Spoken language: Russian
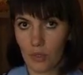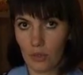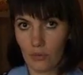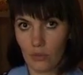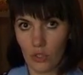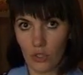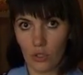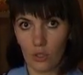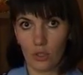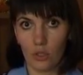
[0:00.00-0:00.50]

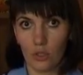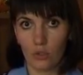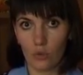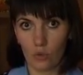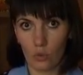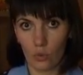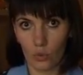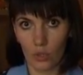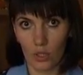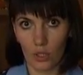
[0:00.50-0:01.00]
первичных
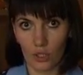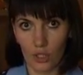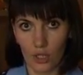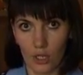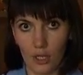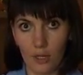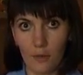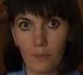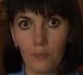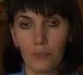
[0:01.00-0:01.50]

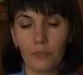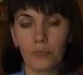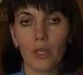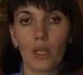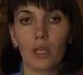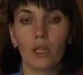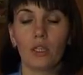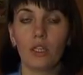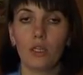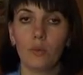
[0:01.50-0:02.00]
инструктажей,
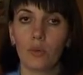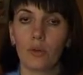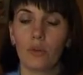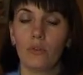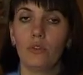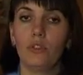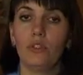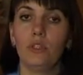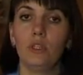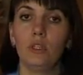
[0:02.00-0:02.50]
не
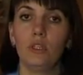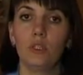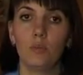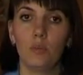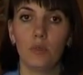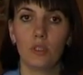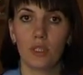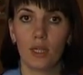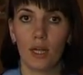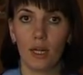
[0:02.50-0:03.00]
непроведение
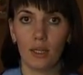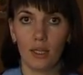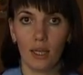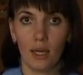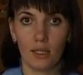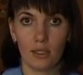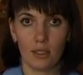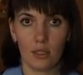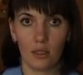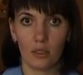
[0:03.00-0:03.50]
специальной
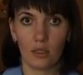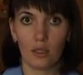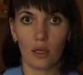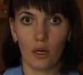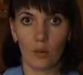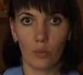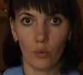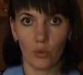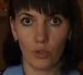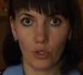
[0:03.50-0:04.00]
оценки
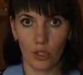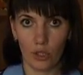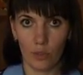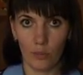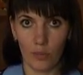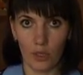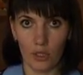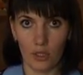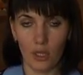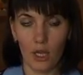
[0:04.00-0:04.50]
рабочих
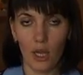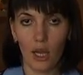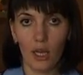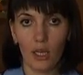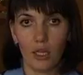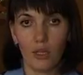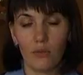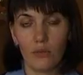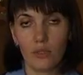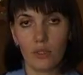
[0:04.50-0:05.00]
мест.
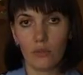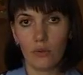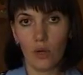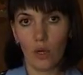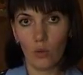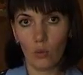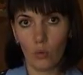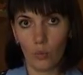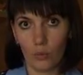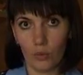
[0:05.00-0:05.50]
И в
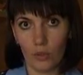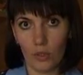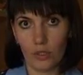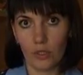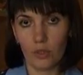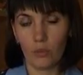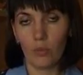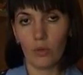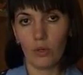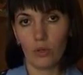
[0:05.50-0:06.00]

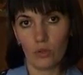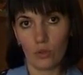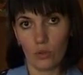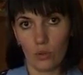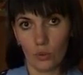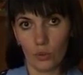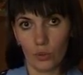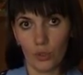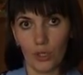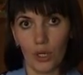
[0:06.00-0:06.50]
совокупности были
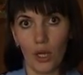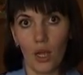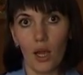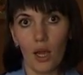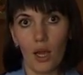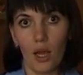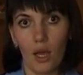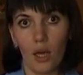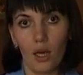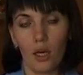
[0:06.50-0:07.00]
случаи,
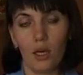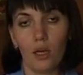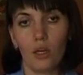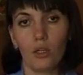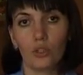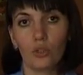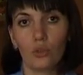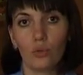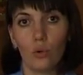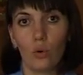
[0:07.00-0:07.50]

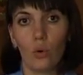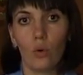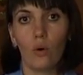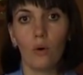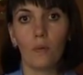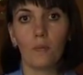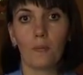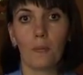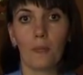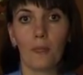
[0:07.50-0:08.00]
э,
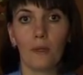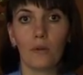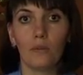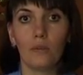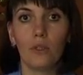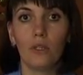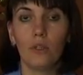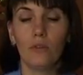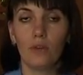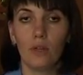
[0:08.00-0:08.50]
что
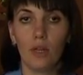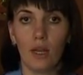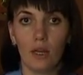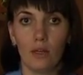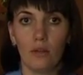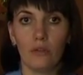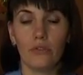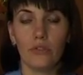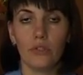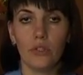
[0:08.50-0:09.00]

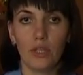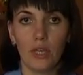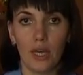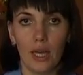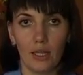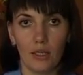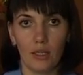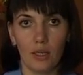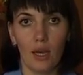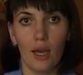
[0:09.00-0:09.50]
выявляли в
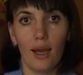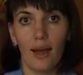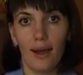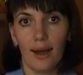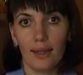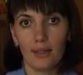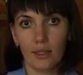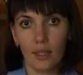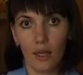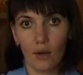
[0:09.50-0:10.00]
деянии
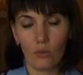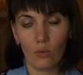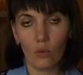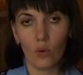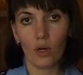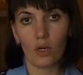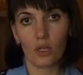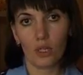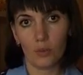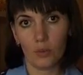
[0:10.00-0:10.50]

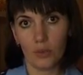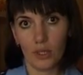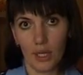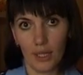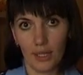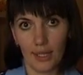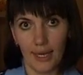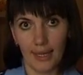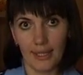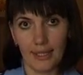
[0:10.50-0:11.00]
одного
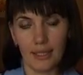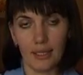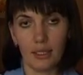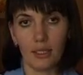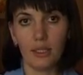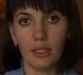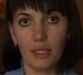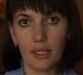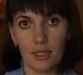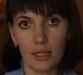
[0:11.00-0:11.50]
работодателя
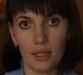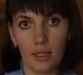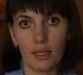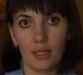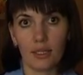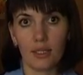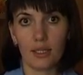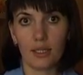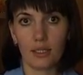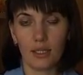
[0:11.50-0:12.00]

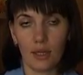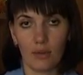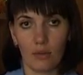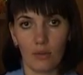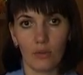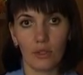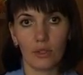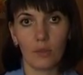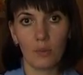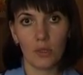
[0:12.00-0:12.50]
несколько
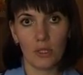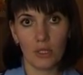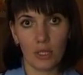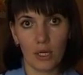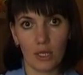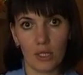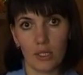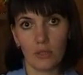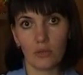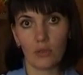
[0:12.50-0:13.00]
составов
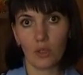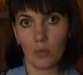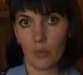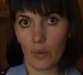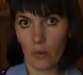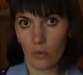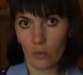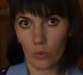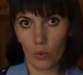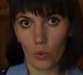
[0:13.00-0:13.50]
административных
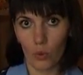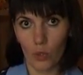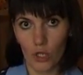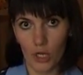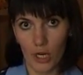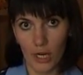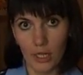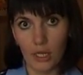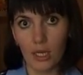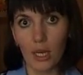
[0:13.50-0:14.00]

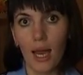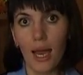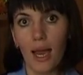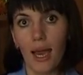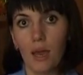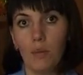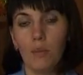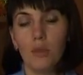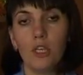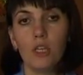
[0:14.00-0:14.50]
правонарушений,
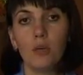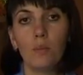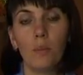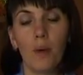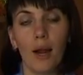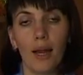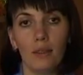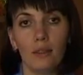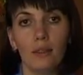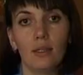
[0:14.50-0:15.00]

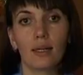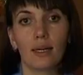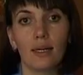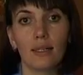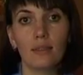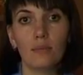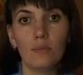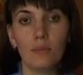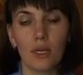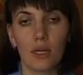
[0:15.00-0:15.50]
минимальный
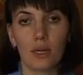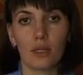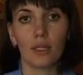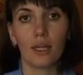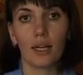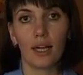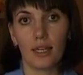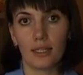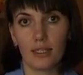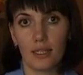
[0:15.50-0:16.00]
размер
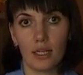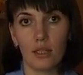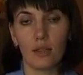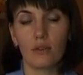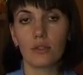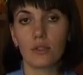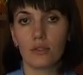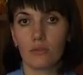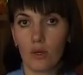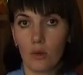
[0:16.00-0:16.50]

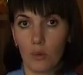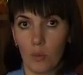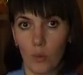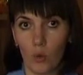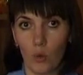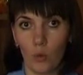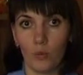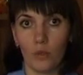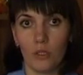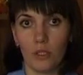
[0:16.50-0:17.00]
наказания в
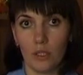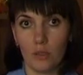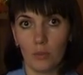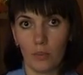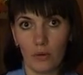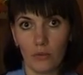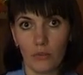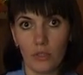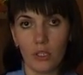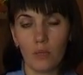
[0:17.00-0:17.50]
совокупности
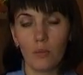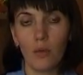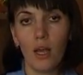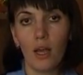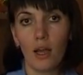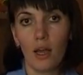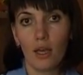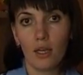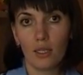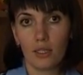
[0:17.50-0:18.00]
по всем
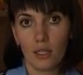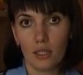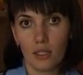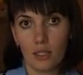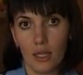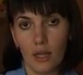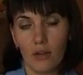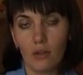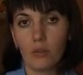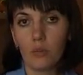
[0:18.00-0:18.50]

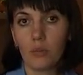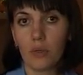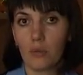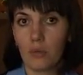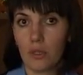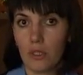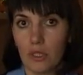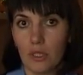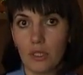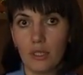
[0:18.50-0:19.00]
составил
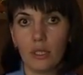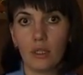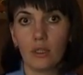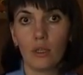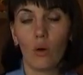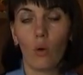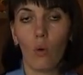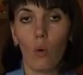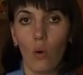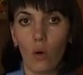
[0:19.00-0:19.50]

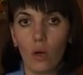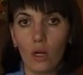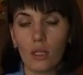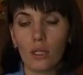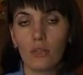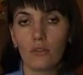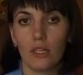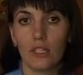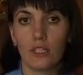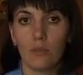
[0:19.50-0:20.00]
приблизительно
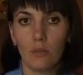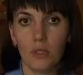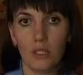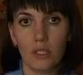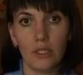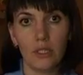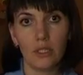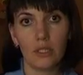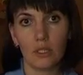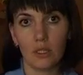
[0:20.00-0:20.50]
около
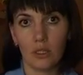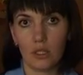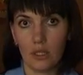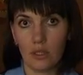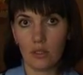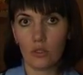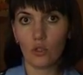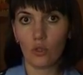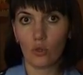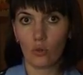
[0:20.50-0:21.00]
80
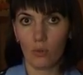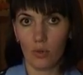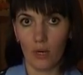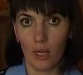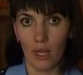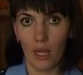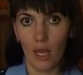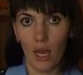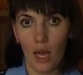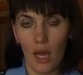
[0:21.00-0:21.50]
тысяч
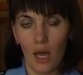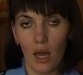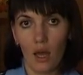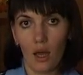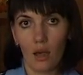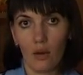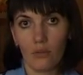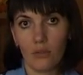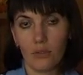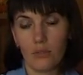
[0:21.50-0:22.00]
рублей –
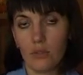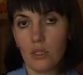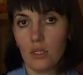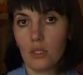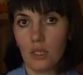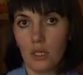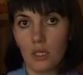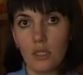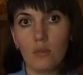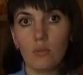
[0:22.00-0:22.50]
в связи
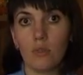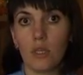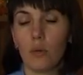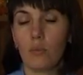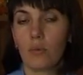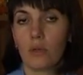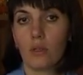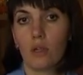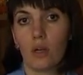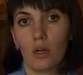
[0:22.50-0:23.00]
с этим я
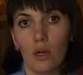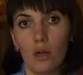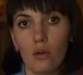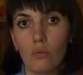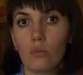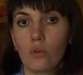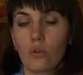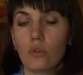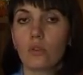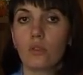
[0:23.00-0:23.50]
предлагаю
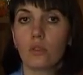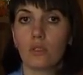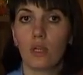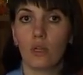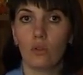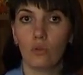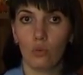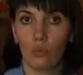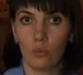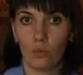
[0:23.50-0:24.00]
просто
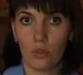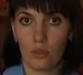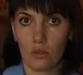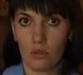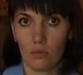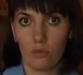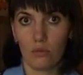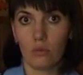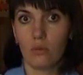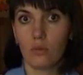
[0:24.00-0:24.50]

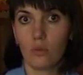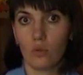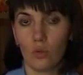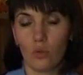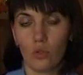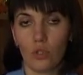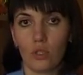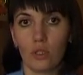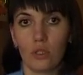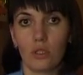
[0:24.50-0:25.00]
задуматься с
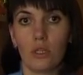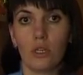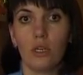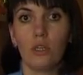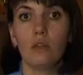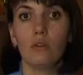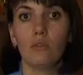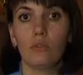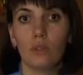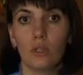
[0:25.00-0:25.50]
точки
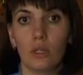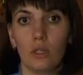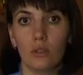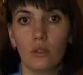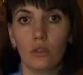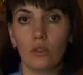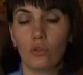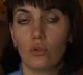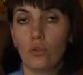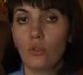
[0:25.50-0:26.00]
зрения
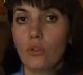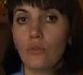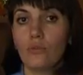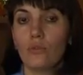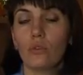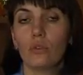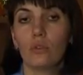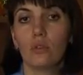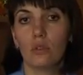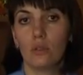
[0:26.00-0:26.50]
выгоды, что же
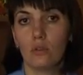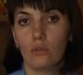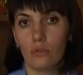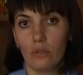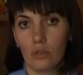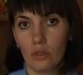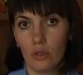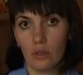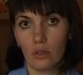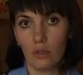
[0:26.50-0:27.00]
все-таки
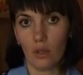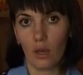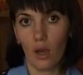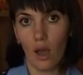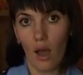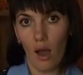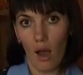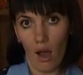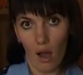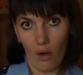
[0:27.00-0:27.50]
выгоднее –
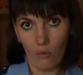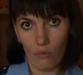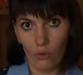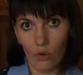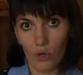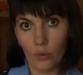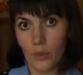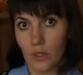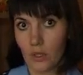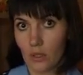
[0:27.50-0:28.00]

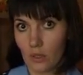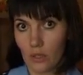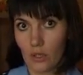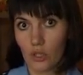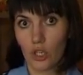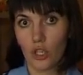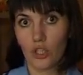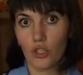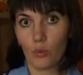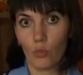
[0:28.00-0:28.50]
оформить
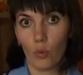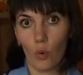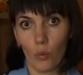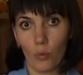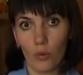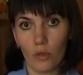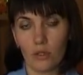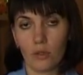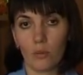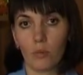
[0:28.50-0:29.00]
надлежащим
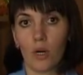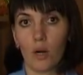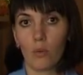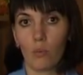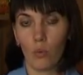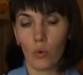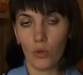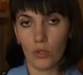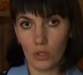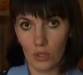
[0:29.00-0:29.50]
образом
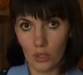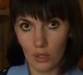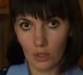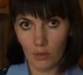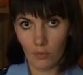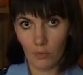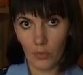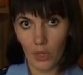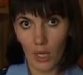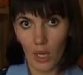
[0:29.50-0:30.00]

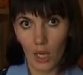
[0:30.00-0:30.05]
работника